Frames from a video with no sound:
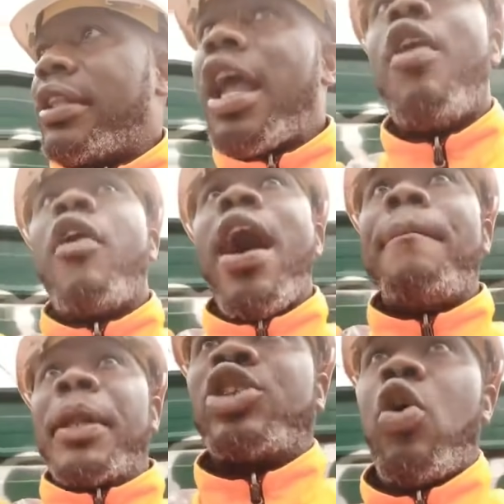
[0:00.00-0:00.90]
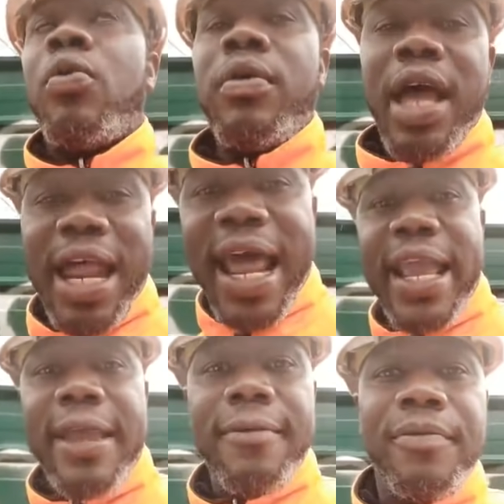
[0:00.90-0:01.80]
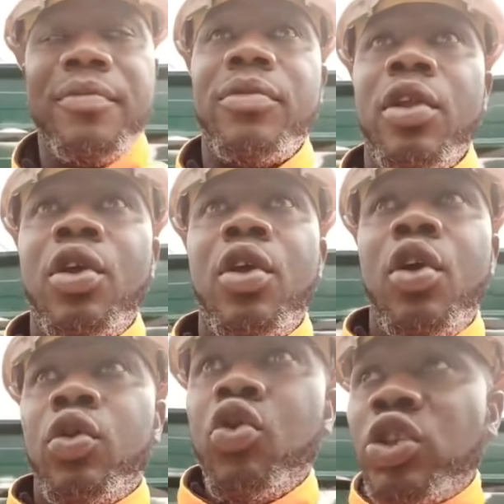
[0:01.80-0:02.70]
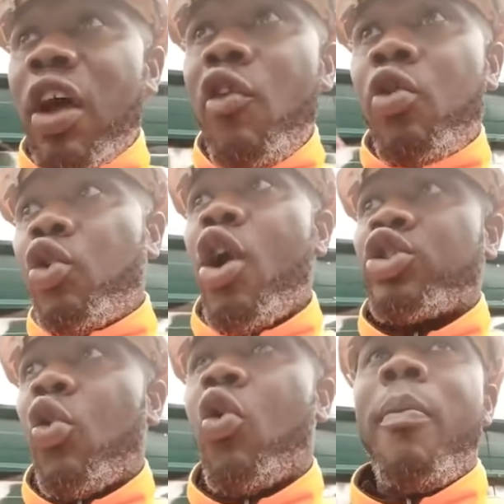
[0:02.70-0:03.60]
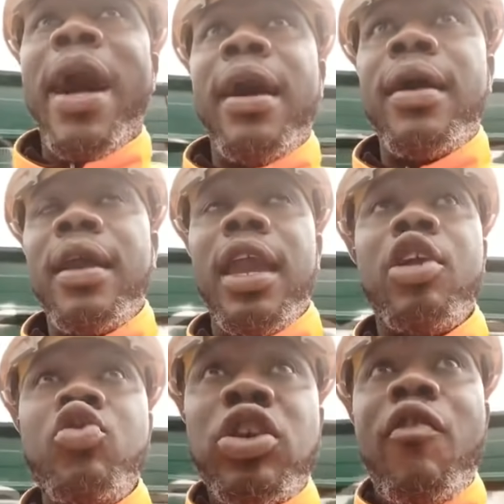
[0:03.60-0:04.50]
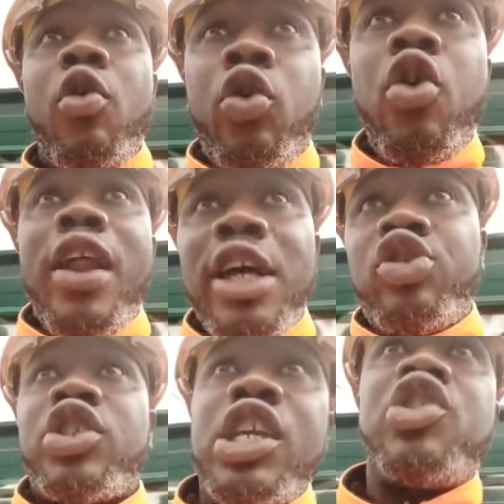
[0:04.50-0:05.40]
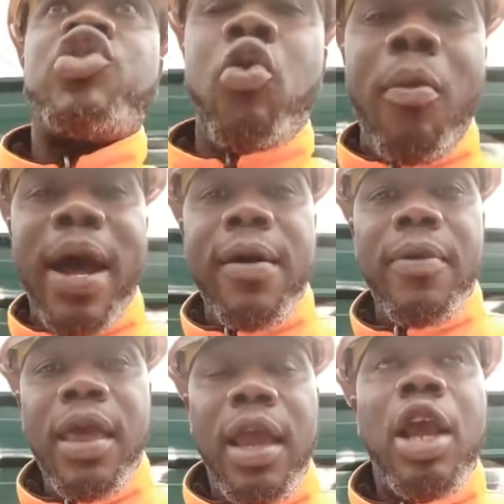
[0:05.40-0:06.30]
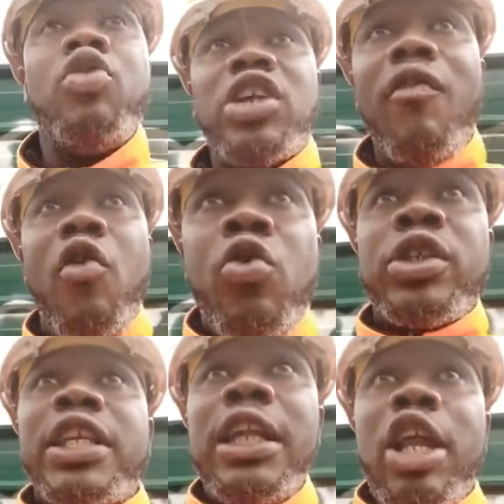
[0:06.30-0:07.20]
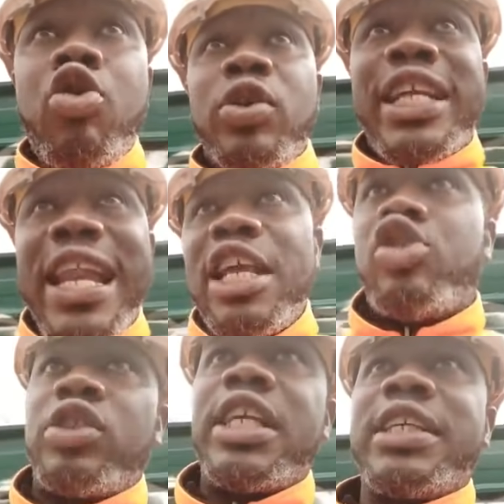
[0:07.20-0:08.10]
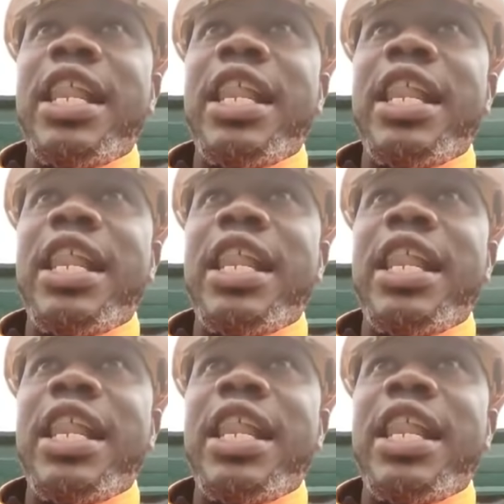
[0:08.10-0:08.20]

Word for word: envoyé en prison à l'AE. Nous avons cru en son combat et nous avons cru à la justice de son combat. Et nous avons aussi dénoncé l'injustice qu'il a